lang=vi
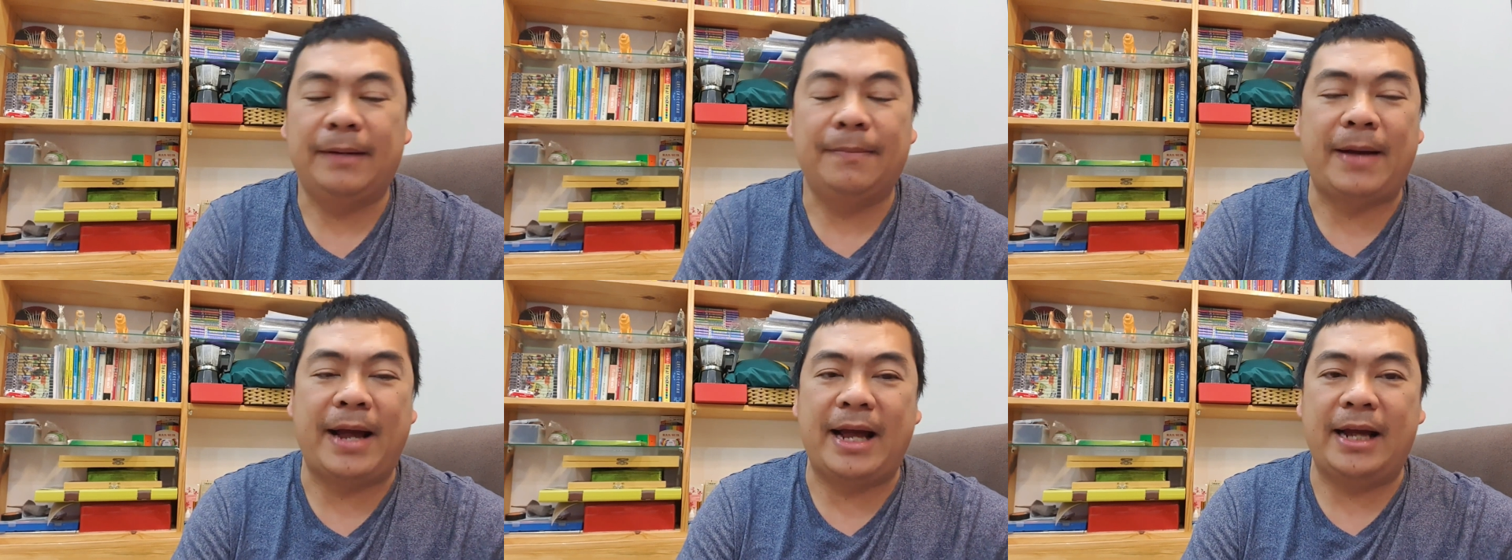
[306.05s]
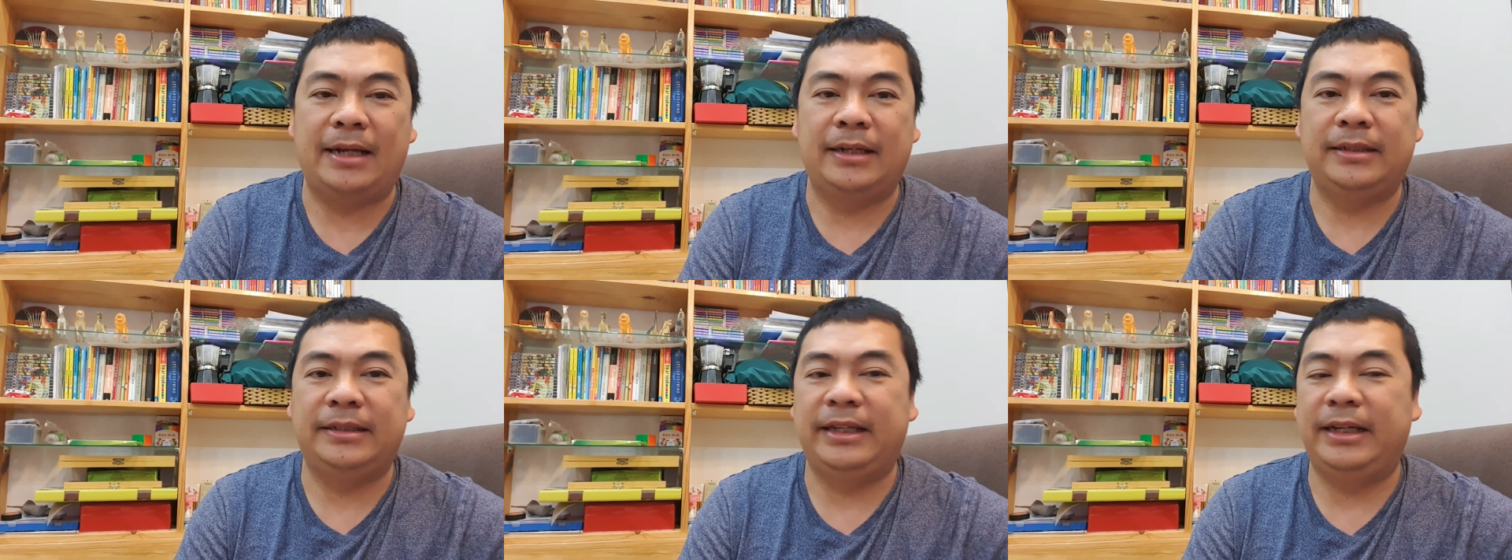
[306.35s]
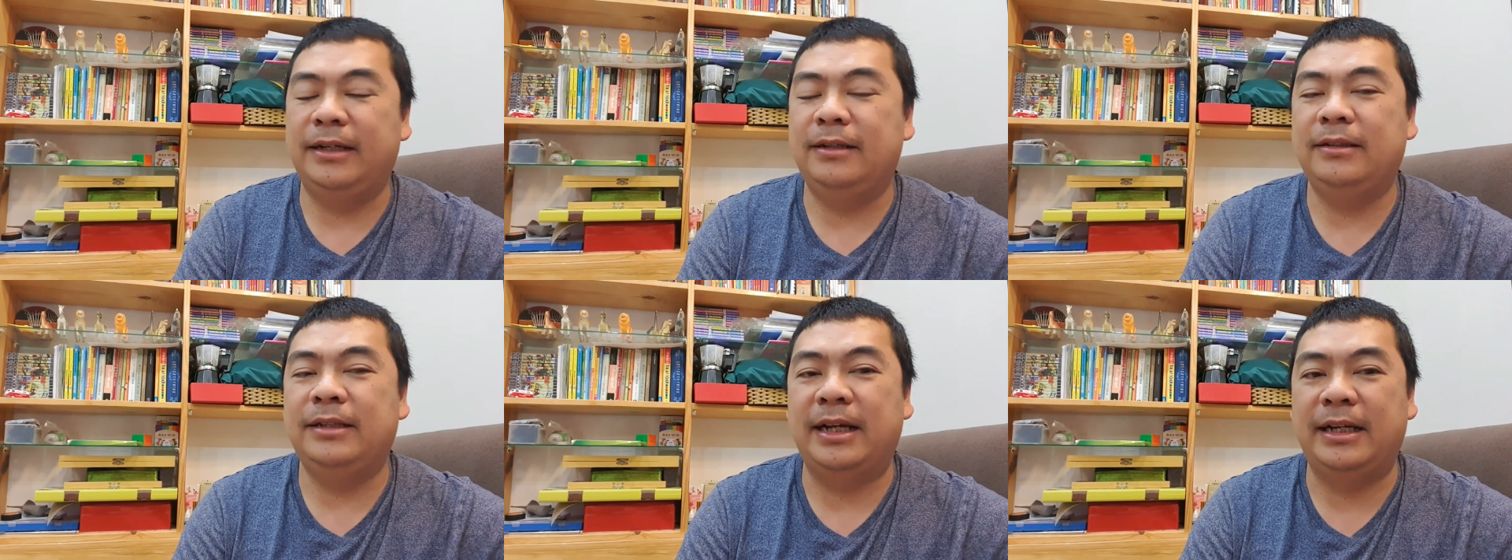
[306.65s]
bạn
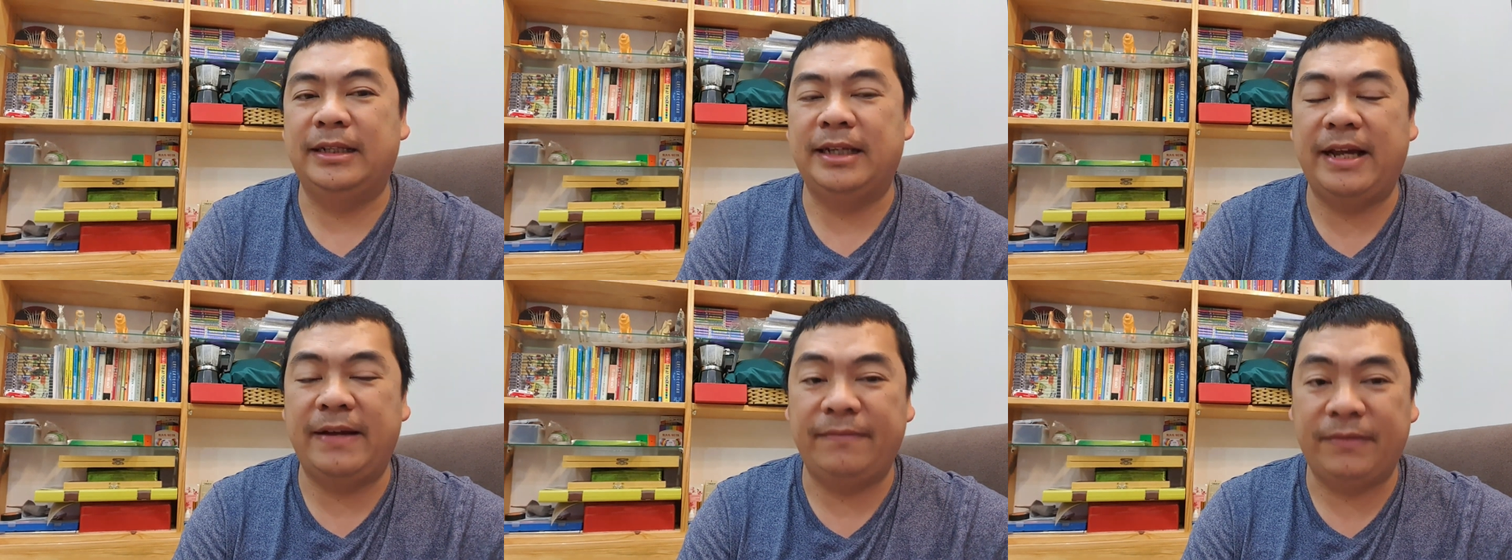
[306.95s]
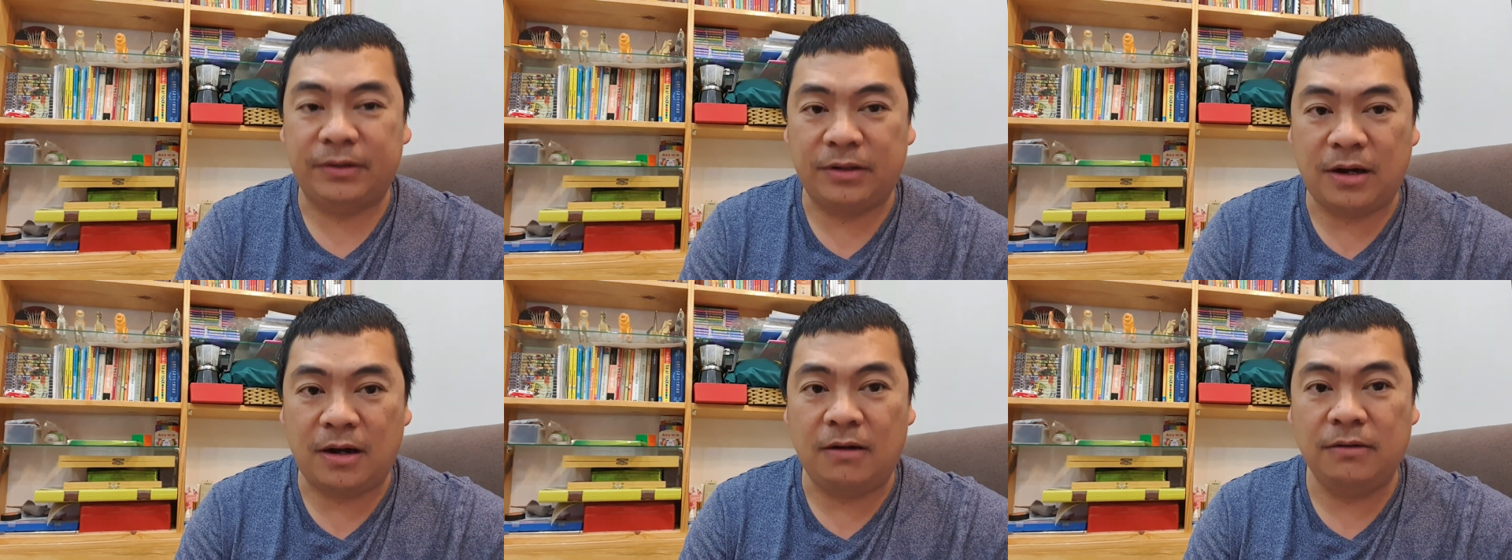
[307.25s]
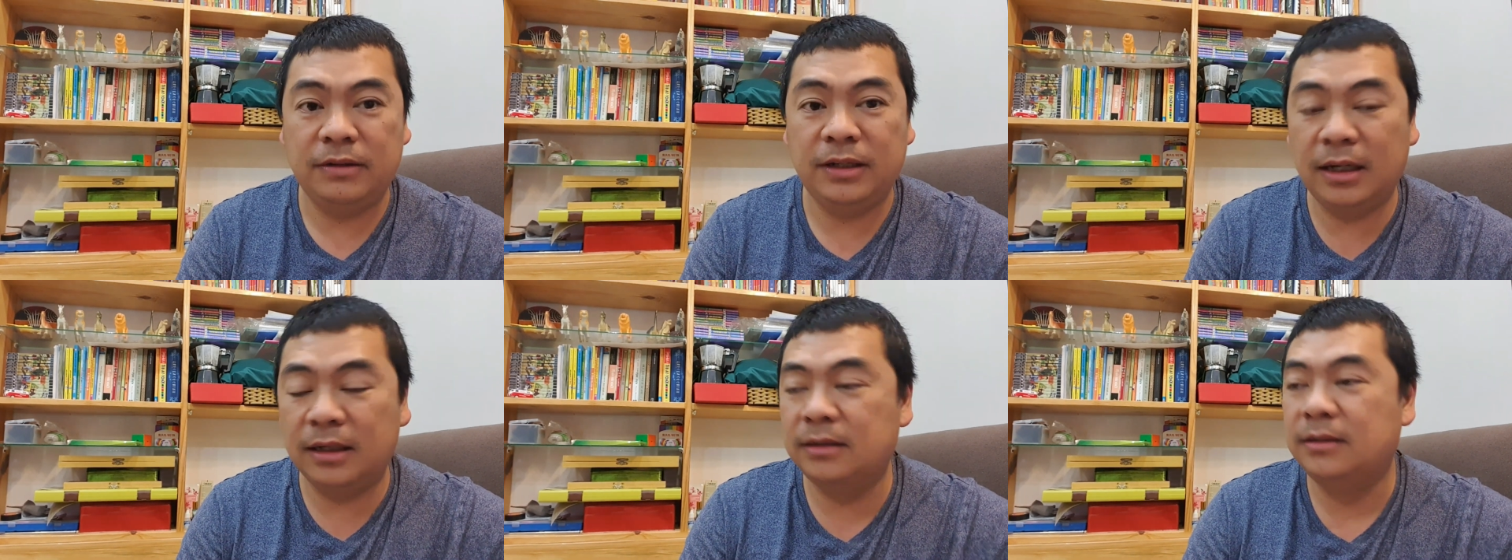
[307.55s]
chỉ có thể thêm vào đó,
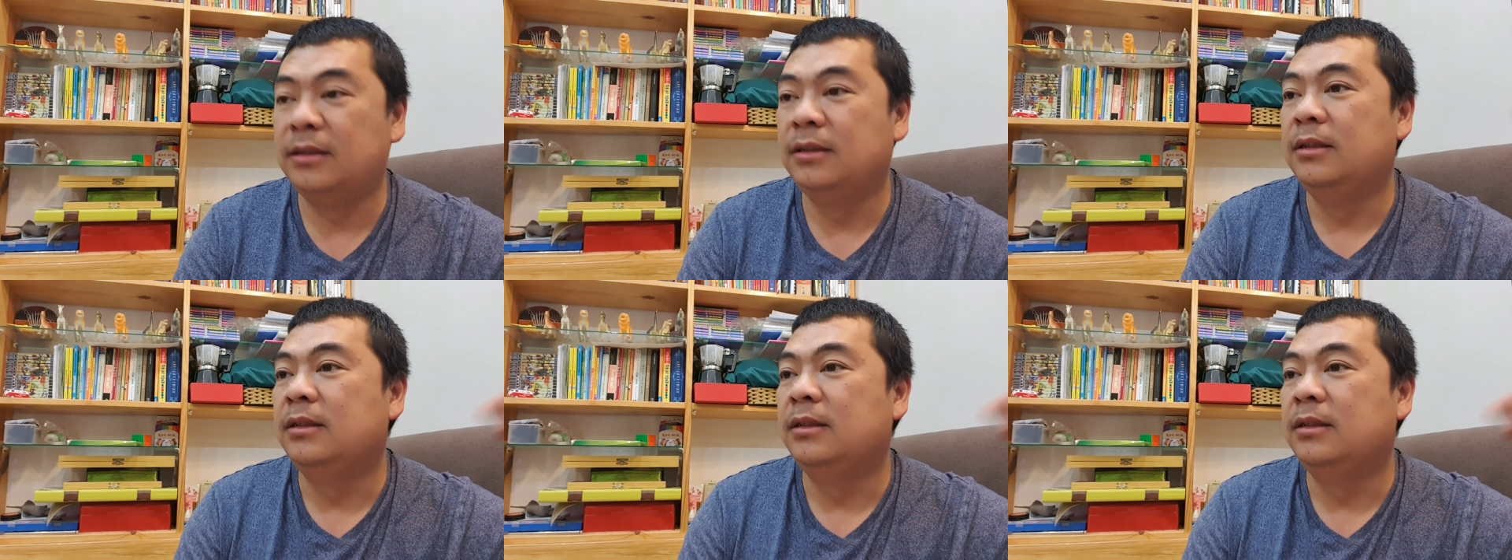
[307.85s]
nhưng